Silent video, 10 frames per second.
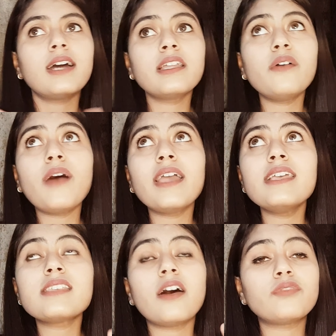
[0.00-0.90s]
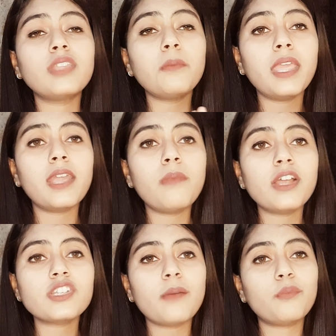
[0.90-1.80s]
अदरवाइज हफ्ते में एक
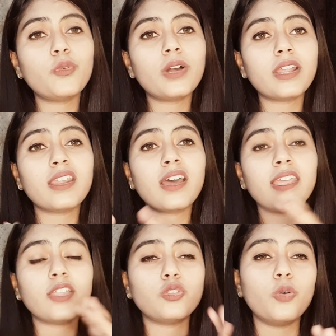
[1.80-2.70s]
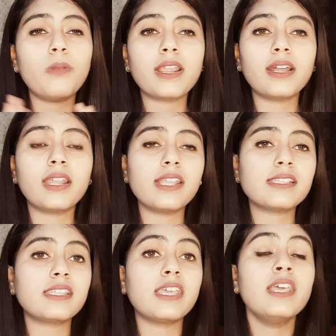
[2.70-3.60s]
बार शैम्पू करना या दो बार
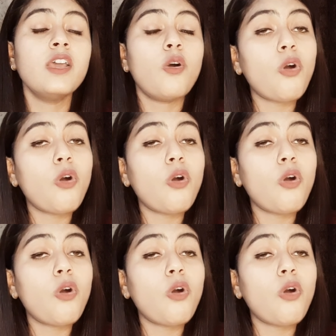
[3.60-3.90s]
करने से